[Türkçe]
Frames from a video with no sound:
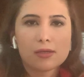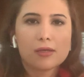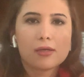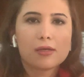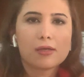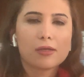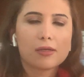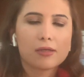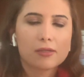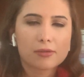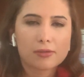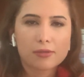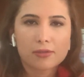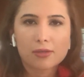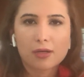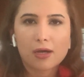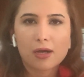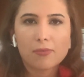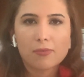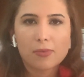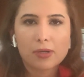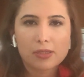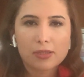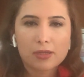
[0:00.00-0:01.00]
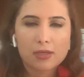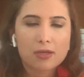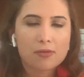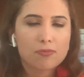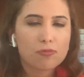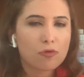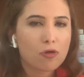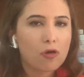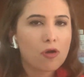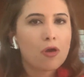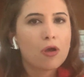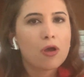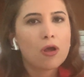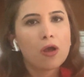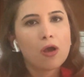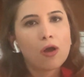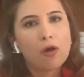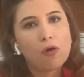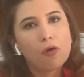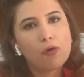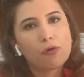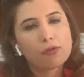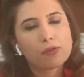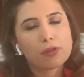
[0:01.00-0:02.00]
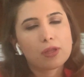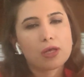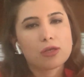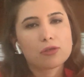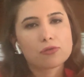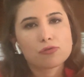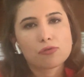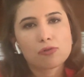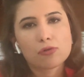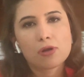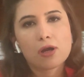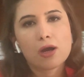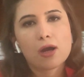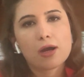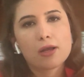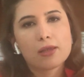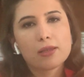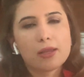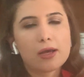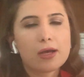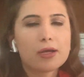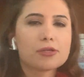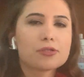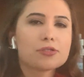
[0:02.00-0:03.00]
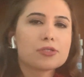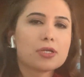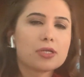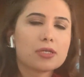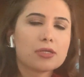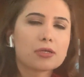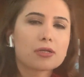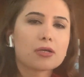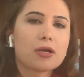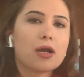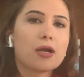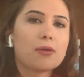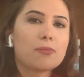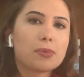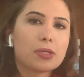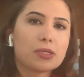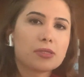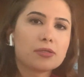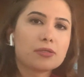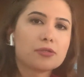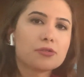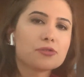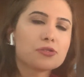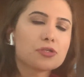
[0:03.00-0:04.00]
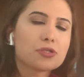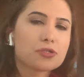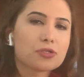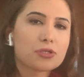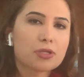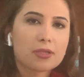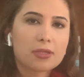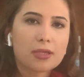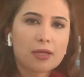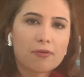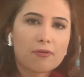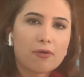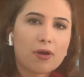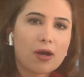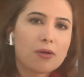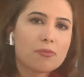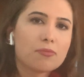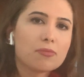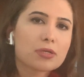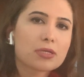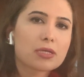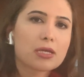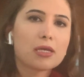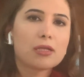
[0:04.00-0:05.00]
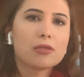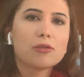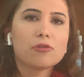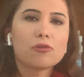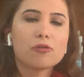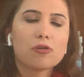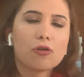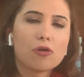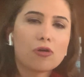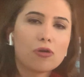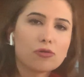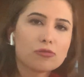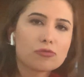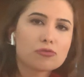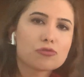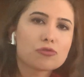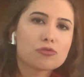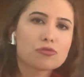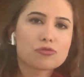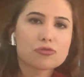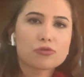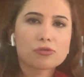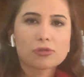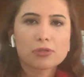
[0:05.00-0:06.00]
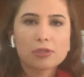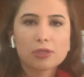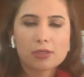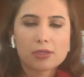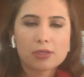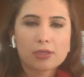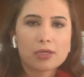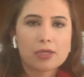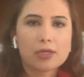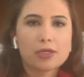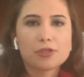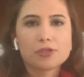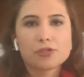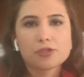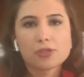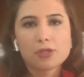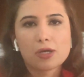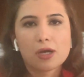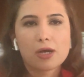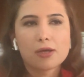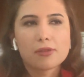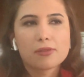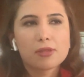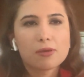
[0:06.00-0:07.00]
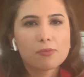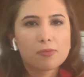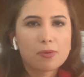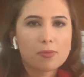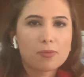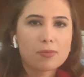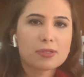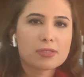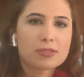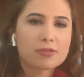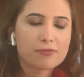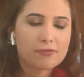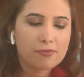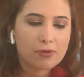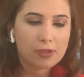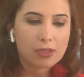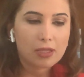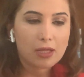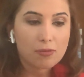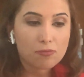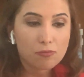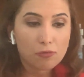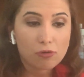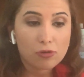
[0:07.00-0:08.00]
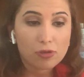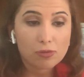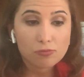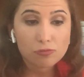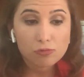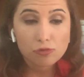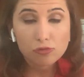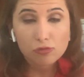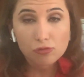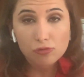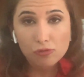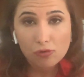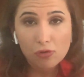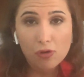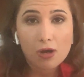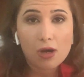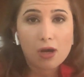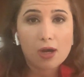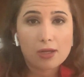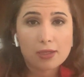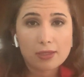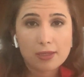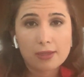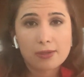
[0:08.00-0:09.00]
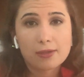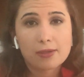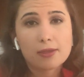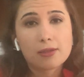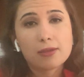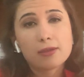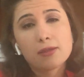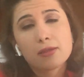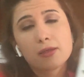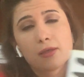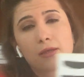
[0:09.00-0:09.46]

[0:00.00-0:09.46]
e, travmaları bu. Ondan sonra aile her şeyini kaybedince işte devamı geliyor. Çocukları, eşi, anne babası falan böyle bütün o ailenin